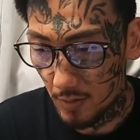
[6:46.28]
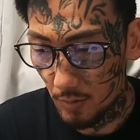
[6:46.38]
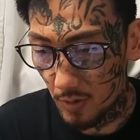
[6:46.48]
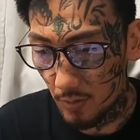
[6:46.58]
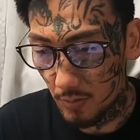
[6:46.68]

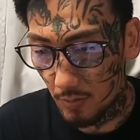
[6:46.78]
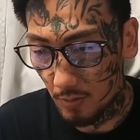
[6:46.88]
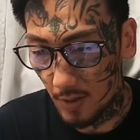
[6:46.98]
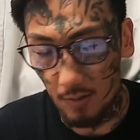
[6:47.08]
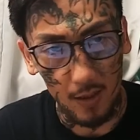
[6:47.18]
いろんなことを
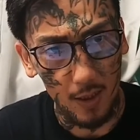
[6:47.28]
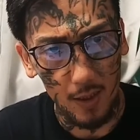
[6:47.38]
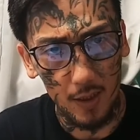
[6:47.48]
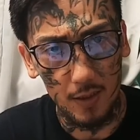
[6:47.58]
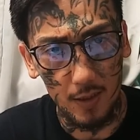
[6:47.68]
今回は
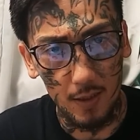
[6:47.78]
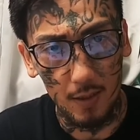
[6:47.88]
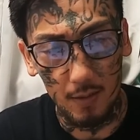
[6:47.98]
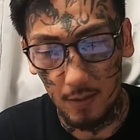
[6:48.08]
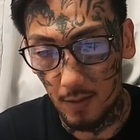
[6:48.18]
考え
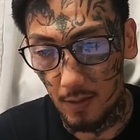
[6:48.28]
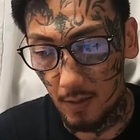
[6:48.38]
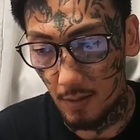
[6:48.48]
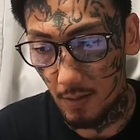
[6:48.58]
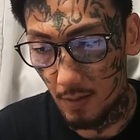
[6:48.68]
て、
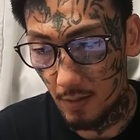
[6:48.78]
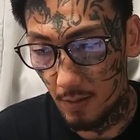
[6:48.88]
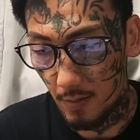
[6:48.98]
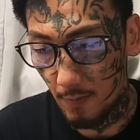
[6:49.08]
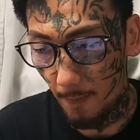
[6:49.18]

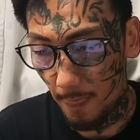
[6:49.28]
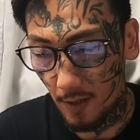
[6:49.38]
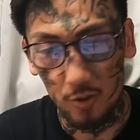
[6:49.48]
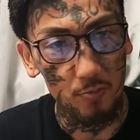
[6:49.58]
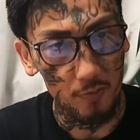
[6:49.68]

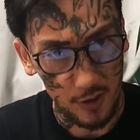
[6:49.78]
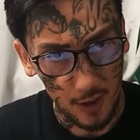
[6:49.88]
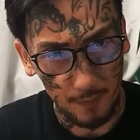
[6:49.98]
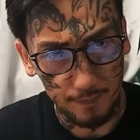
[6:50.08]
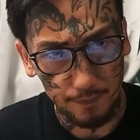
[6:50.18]
えー、挑みま
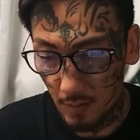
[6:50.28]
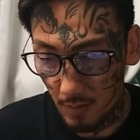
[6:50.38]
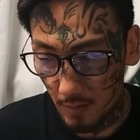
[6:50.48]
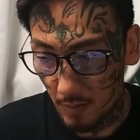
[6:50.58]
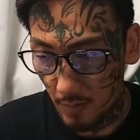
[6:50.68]
した。
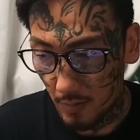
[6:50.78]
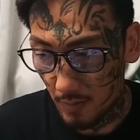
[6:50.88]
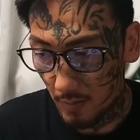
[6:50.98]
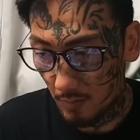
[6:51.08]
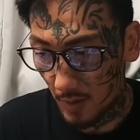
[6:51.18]

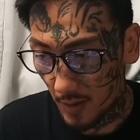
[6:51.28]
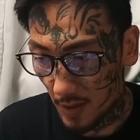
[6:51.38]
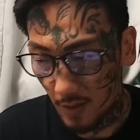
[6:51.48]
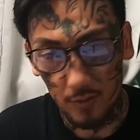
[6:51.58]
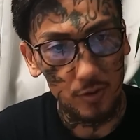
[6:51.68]
まあ、
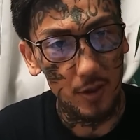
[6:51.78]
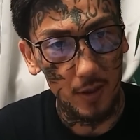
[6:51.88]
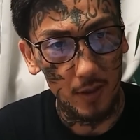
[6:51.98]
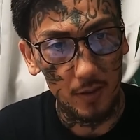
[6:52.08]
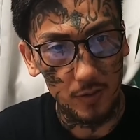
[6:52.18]
結果とし
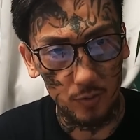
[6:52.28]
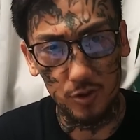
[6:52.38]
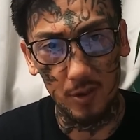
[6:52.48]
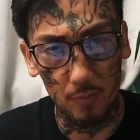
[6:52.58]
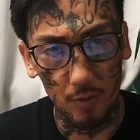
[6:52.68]
てね、
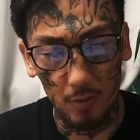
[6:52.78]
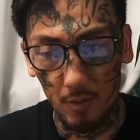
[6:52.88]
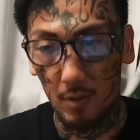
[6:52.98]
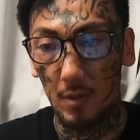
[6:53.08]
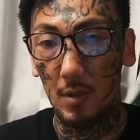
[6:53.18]
少しでも、
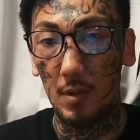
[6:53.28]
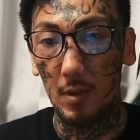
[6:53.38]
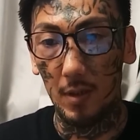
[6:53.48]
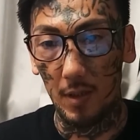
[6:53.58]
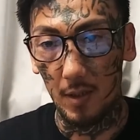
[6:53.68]

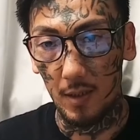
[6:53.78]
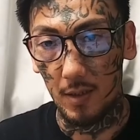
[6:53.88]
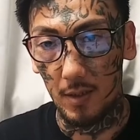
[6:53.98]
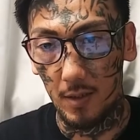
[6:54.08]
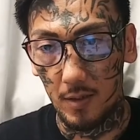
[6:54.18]

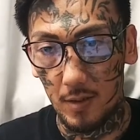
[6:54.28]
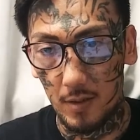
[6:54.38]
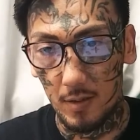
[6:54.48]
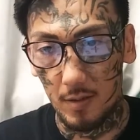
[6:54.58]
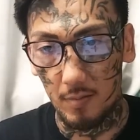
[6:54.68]
えー、
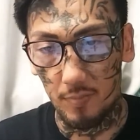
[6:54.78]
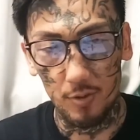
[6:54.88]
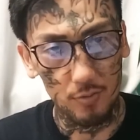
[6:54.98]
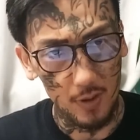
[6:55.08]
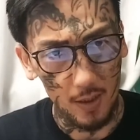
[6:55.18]

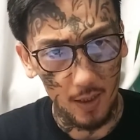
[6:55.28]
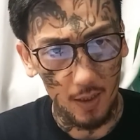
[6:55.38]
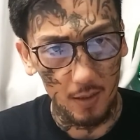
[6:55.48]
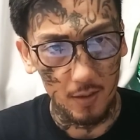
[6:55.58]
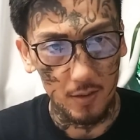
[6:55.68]
微力ながら、
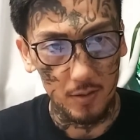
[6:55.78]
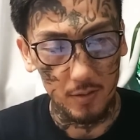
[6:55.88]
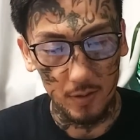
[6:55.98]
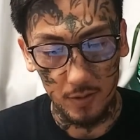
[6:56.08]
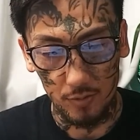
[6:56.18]

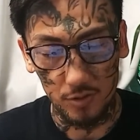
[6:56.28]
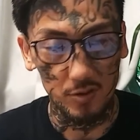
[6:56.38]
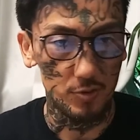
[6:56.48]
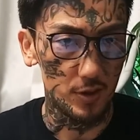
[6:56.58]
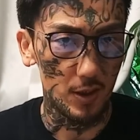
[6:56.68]
少
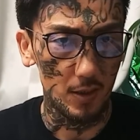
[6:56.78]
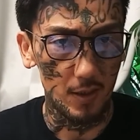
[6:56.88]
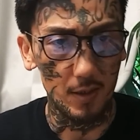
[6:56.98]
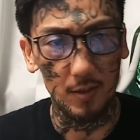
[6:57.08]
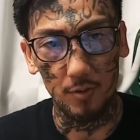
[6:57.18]
しでも力
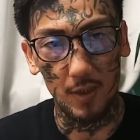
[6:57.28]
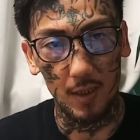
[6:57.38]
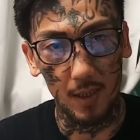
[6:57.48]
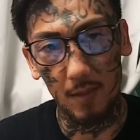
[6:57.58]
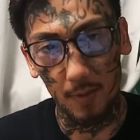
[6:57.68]
になれたの
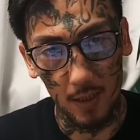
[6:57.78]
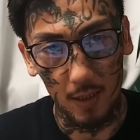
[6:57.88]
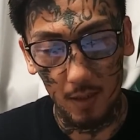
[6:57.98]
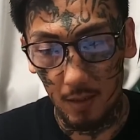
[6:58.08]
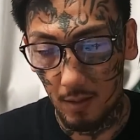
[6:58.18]
であれ
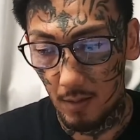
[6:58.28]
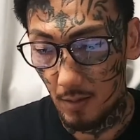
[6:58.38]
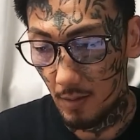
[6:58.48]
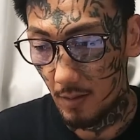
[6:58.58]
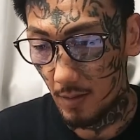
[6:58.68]
ば、
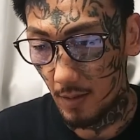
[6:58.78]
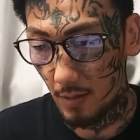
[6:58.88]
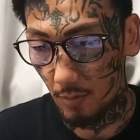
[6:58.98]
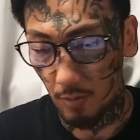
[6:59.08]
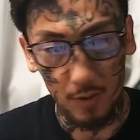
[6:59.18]

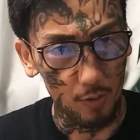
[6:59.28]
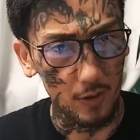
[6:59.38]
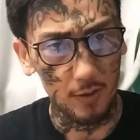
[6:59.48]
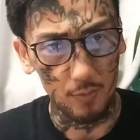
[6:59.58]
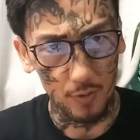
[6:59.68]
えー、俺は良
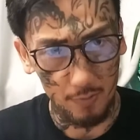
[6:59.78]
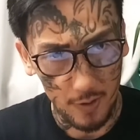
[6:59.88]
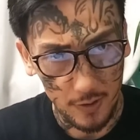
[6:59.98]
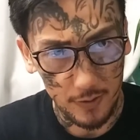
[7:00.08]
かったと思っていま